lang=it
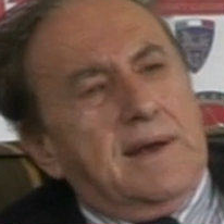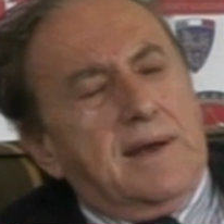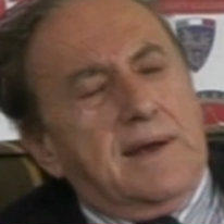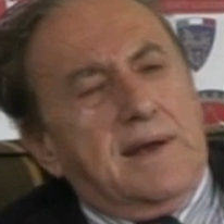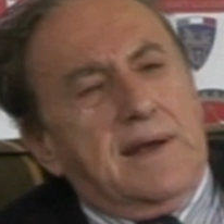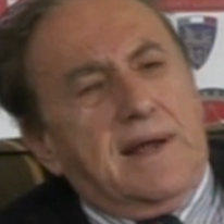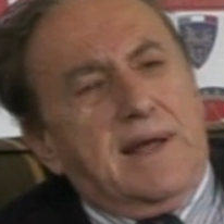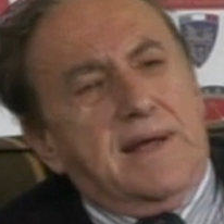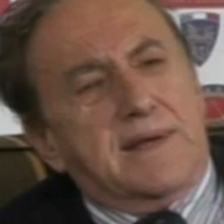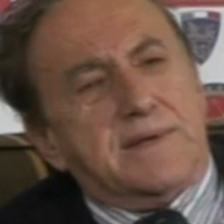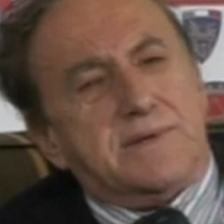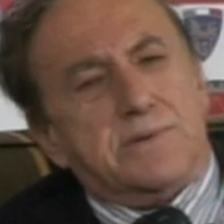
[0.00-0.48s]

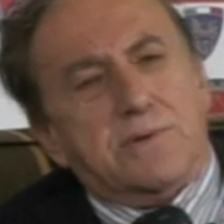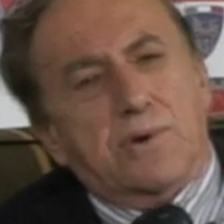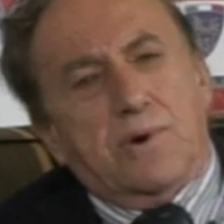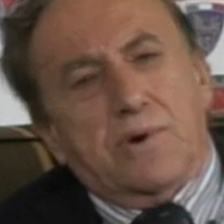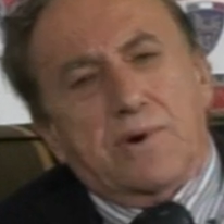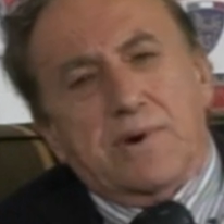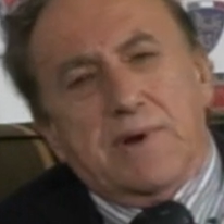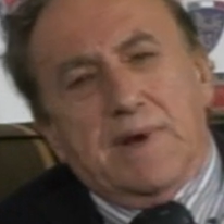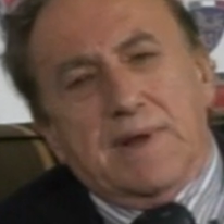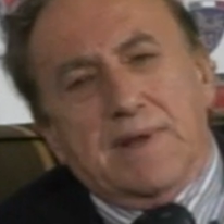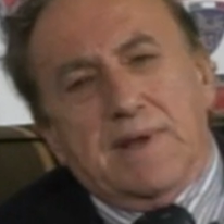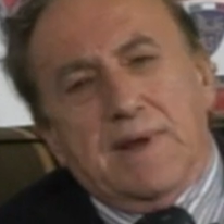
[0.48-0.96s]
la
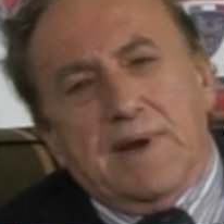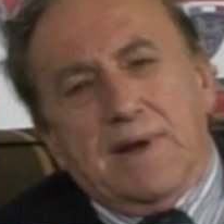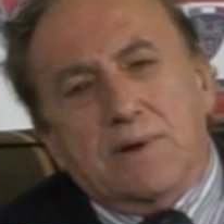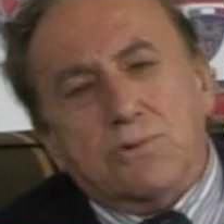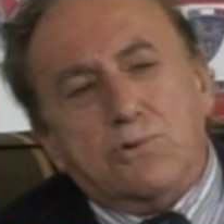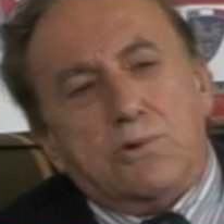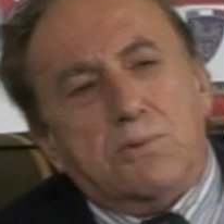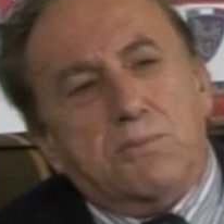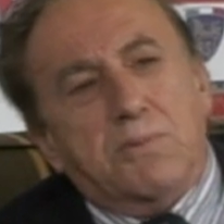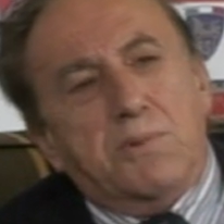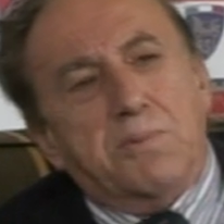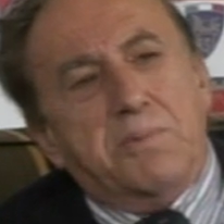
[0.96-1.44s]
storia
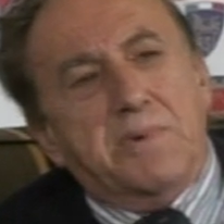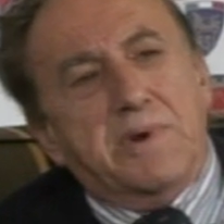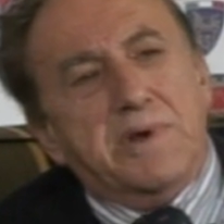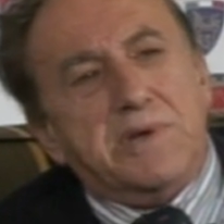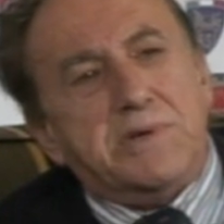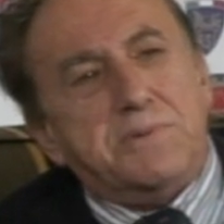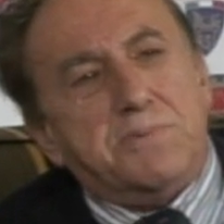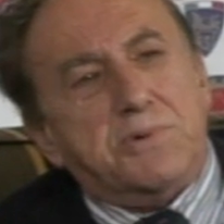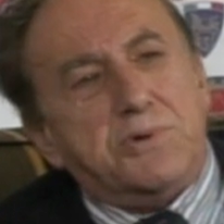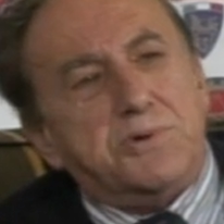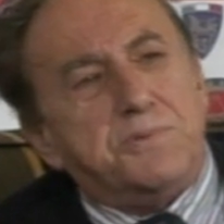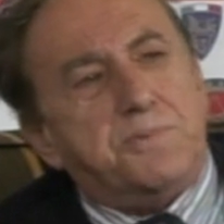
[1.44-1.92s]

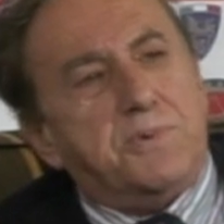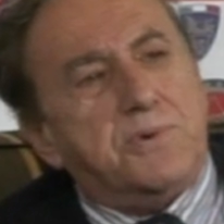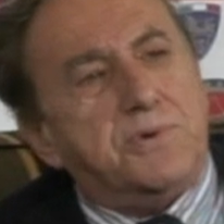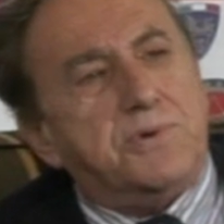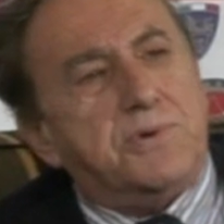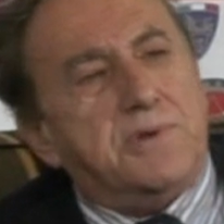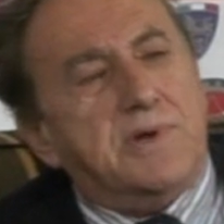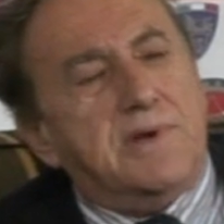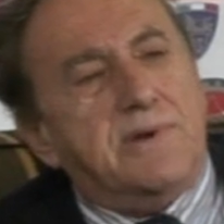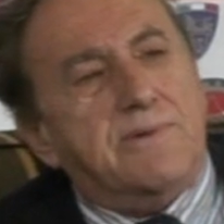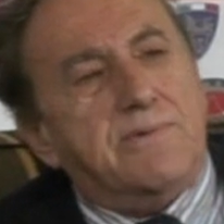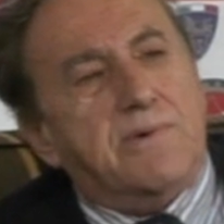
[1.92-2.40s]
dell'automobilismo
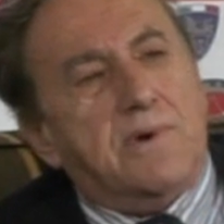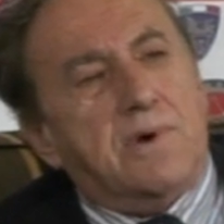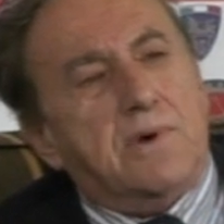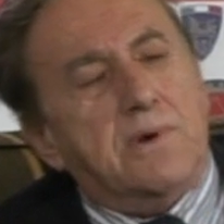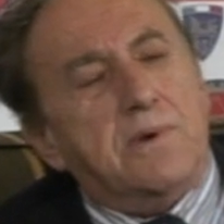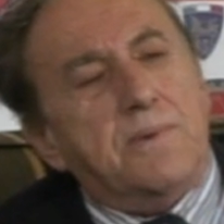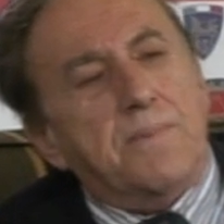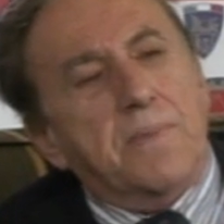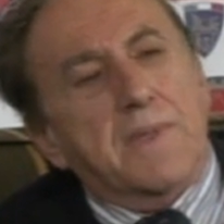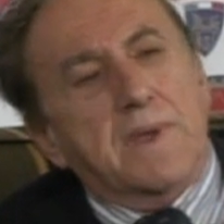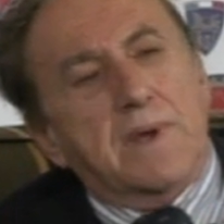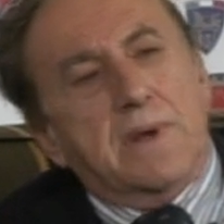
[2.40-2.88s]
sportivo